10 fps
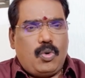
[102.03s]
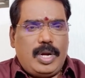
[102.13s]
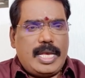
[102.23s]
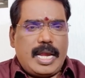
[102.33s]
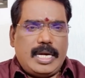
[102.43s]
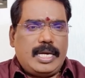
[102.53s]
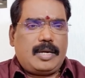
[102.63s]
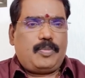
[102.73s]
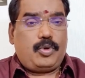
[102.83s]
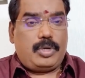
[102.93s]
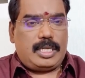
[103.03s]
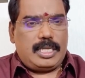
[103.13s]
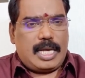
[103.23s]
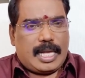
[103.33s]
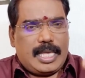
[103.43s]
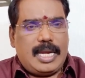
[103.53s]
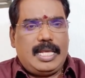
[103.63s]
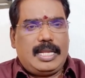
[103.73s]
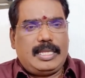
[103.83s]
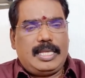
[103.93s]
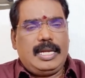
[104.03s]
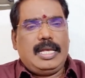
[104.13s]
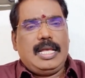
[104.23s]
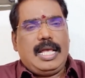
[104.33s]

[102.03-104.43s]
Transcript: ஒளியை இழக்கப் போகிறது அதே நேரத்தில்